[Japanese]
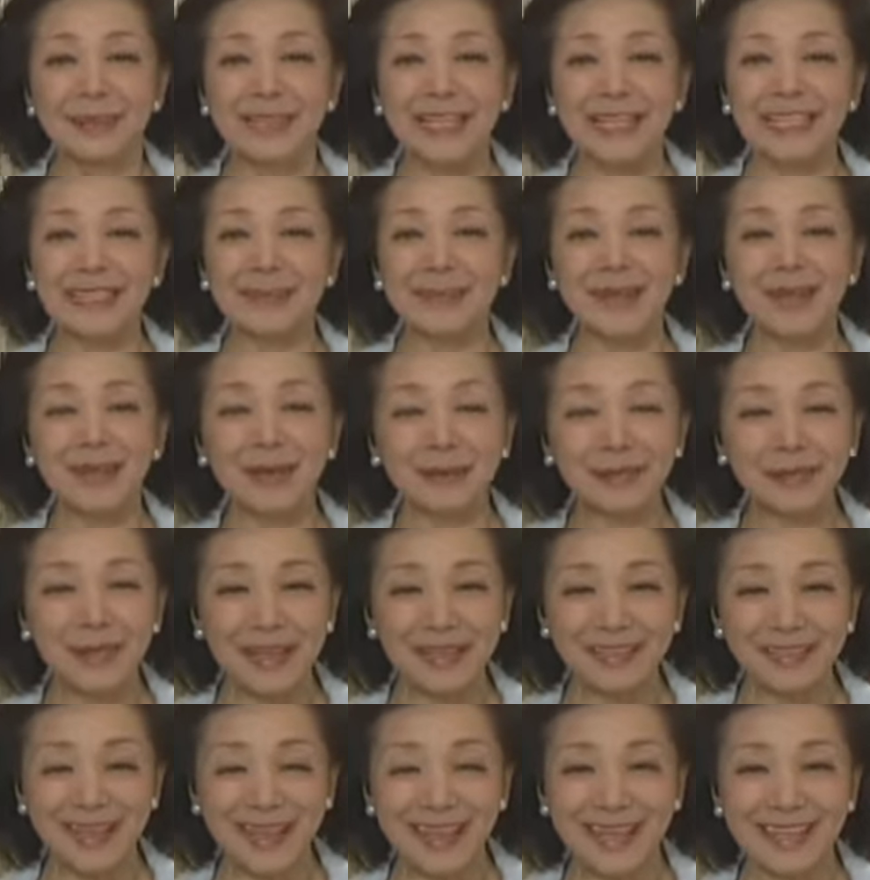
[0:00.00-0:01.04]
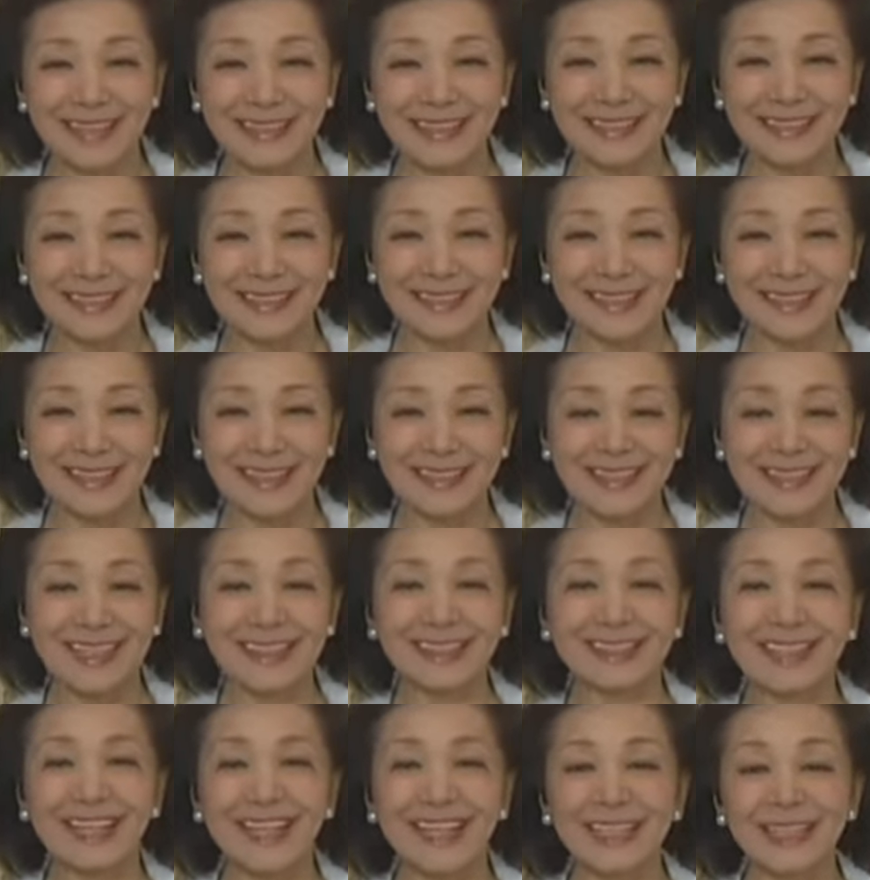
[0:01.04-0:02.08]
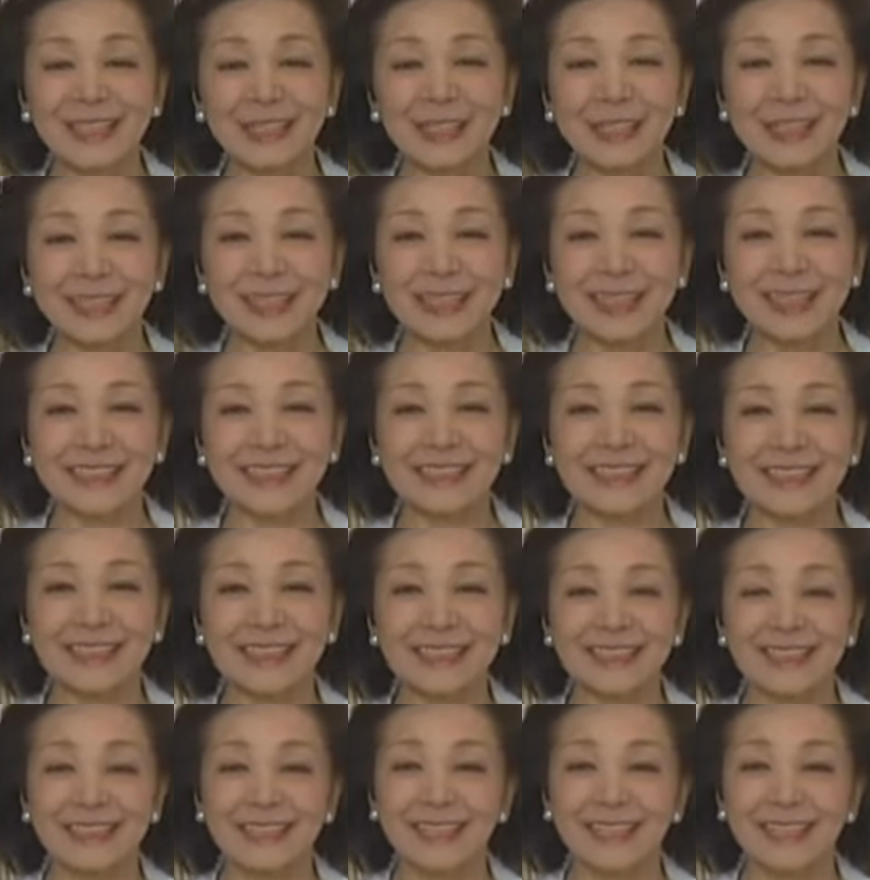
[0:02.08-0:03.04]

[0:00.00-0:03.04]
皆様こんばんは桜井よしこです